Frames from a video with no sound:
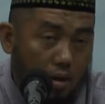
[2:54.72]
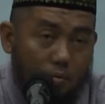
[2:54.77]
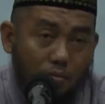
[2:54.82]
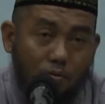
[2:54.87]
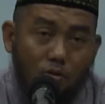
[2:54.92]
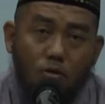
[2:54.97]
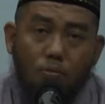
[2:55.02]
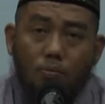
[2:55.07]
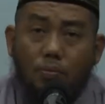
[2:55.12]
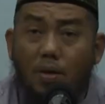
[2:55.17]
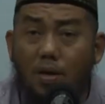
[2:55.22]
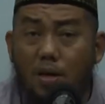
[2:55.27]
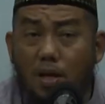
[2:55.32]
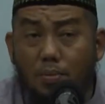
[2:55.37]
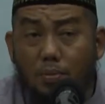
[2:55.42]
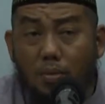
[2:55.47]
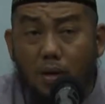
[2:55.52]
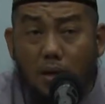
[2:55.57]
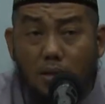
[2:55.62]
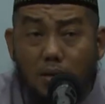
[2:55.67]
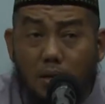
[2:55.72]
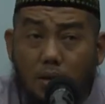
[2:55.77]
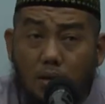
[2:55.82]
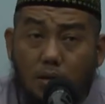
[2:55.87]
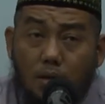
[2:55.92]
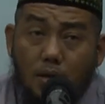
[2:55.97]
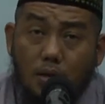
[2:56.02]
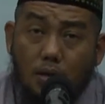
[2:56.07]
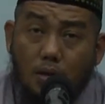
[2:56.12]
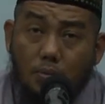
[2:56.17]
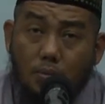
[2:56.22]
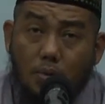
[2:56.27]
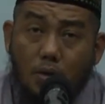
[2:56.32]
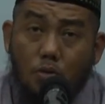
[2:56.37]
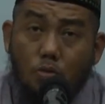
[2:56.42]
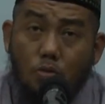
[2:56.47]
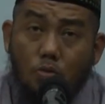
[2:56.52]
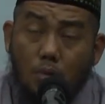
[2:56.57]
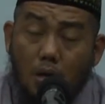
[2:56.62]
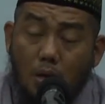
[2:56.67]
berupaya mengajarkan kepada
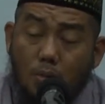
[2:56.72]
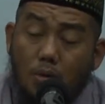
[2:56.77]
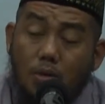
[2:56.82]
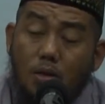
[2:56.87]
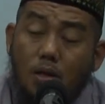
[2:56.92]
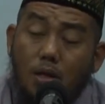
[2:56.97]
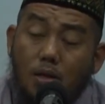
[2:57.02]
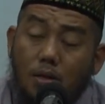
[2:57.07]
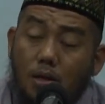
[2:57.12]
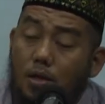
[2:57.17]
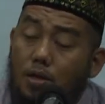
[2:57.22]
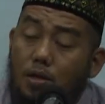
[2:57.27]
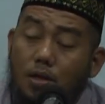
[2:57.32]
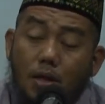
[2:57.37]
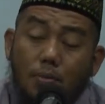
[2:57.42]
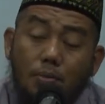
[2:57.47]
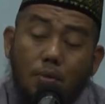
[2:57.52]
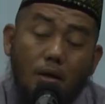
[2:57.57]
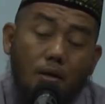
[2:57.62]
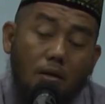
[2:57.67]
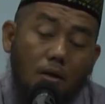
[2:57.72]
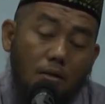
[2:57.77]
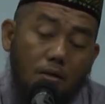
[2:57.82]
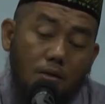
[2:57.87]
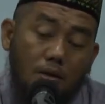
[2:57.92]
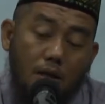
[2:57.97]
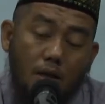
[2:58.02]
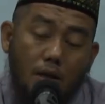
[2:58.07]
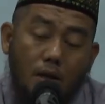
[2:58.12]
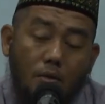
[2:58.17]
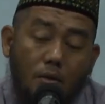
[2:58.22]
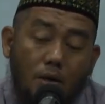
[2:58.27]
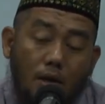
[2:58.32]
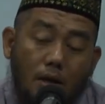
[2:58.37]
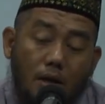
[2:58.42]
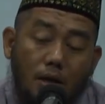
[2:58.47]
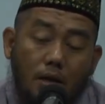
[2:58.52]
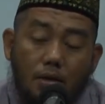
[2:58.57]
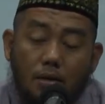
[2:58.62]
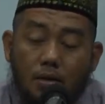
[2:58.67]
umat menjelaskan siapa Allah Jalla
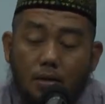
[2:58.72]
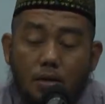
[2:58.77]
wa'ala